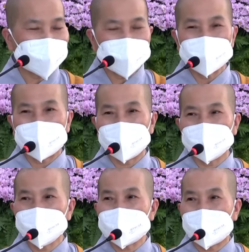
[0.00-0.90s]
Nhưng mà
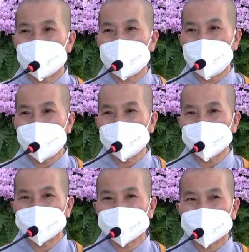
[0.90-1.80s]
bữa nào đó
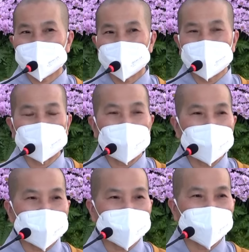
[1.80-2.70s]
một
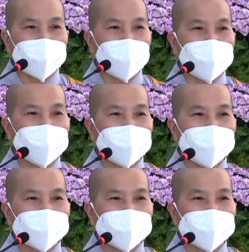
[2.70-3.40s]
món ăn đó